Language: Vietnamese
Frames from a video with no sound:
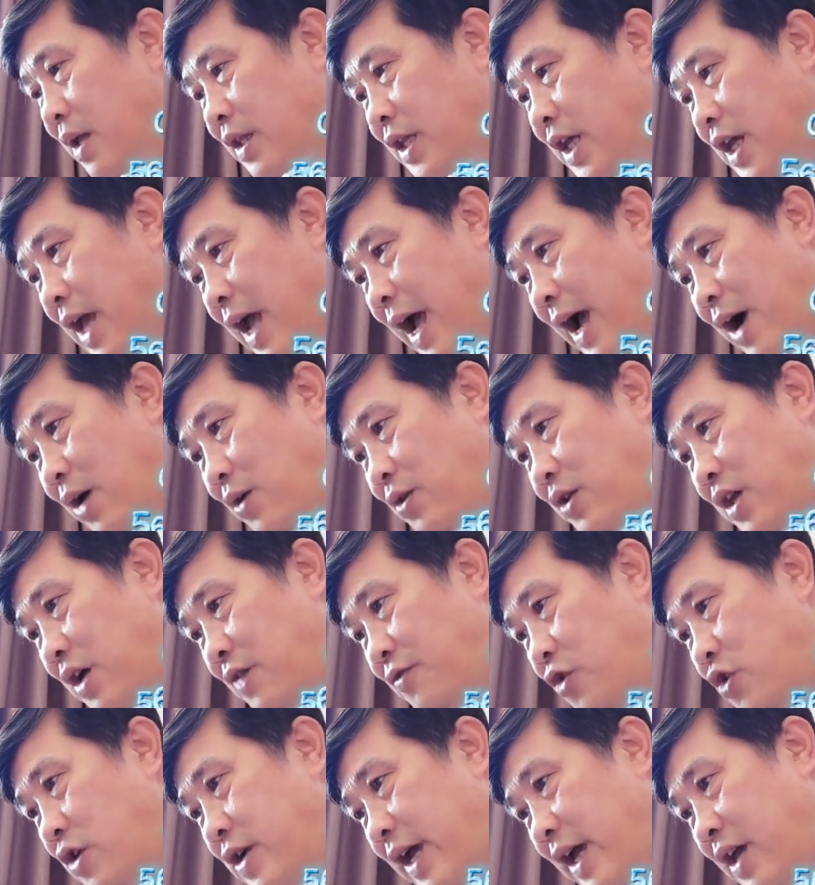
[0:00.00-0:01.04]
Thi Hào giờ
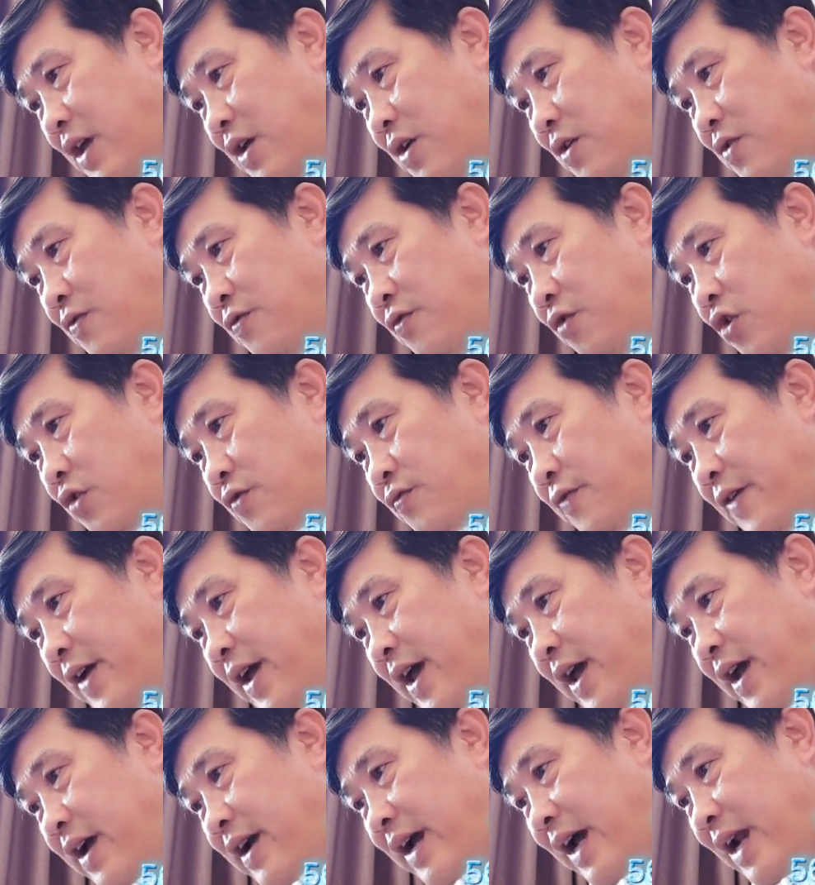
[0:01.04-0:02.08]
phút này vuốt
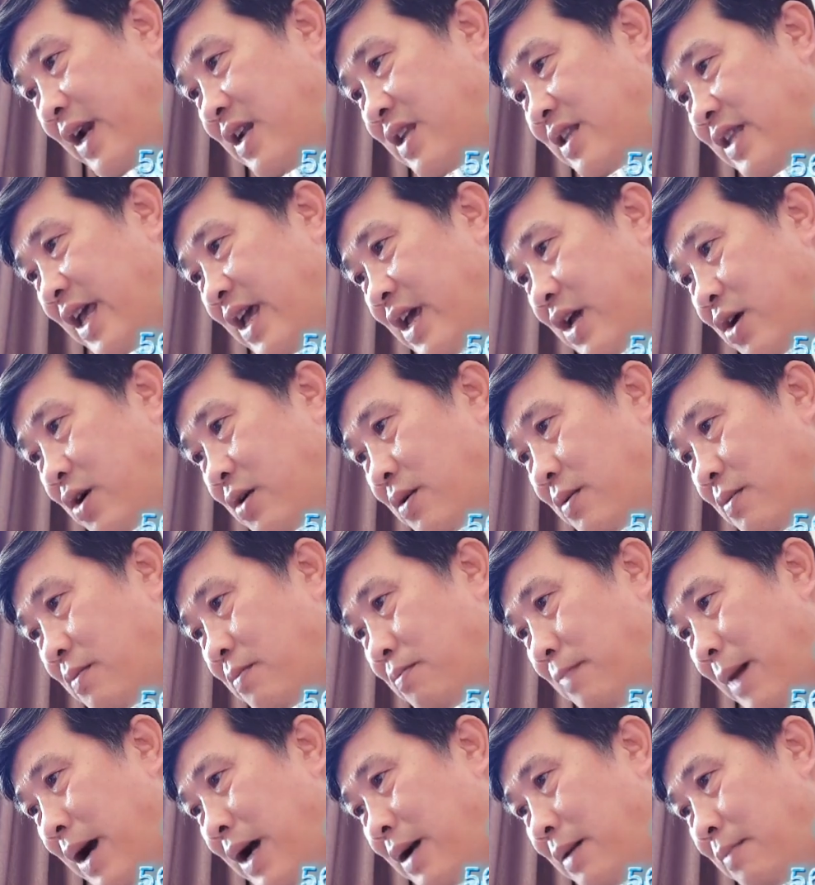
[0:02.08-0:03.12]
về cánh tay
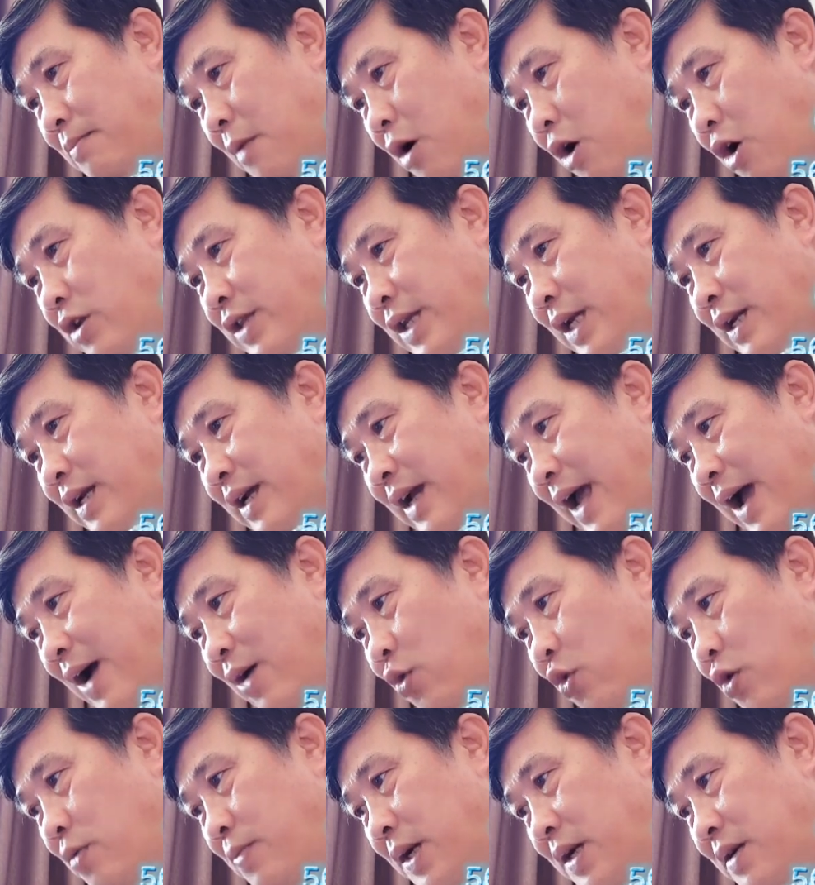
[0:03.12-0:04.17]
bằng bó thạch
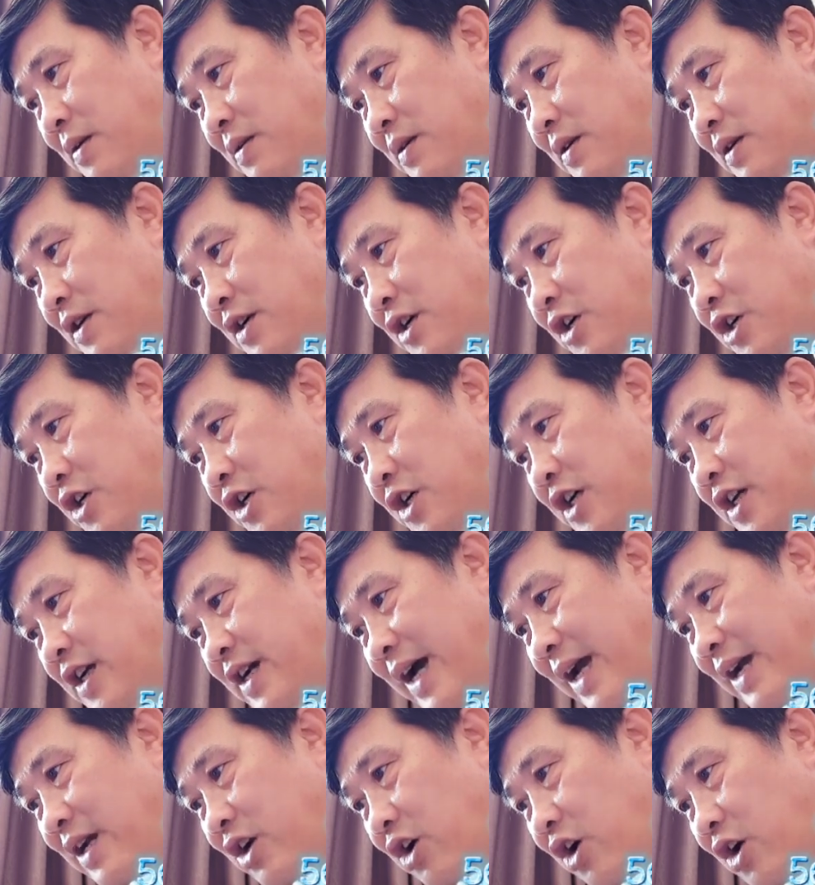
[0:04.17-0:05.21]
cao của mình, cười
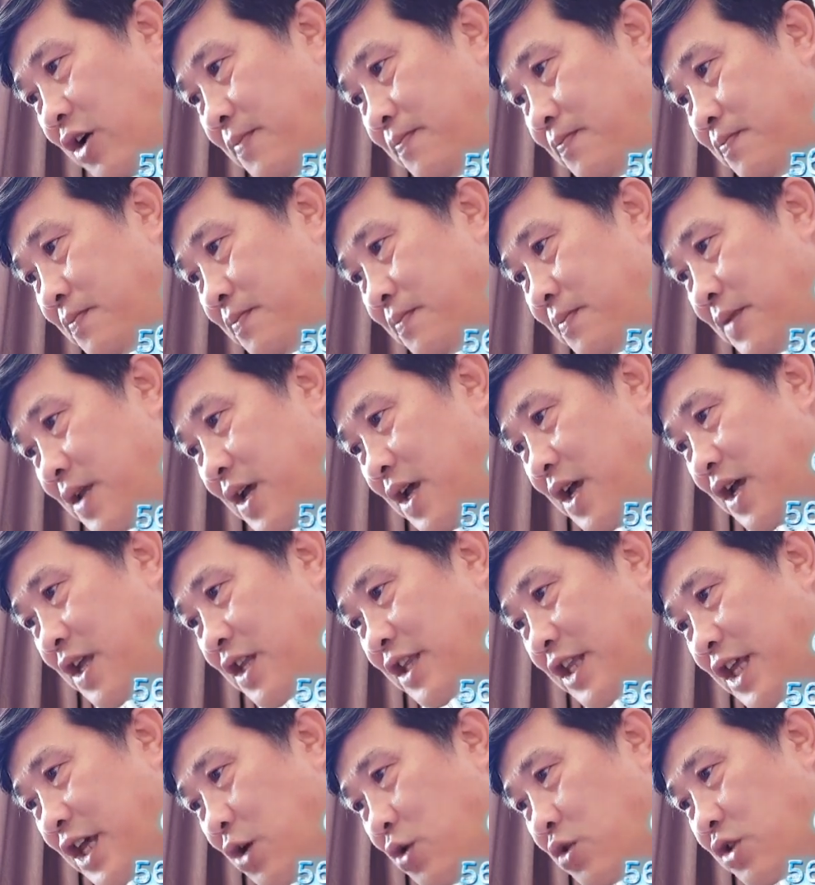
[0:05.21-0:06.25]
gằn nói:
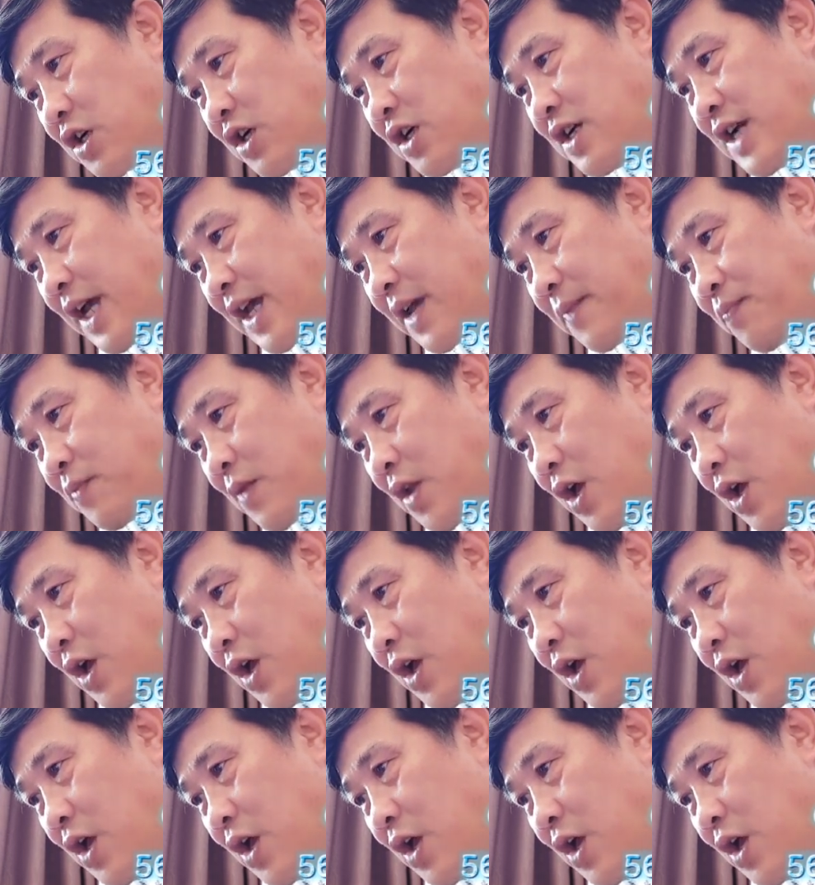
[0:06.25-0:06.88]
"Tiểu tử này,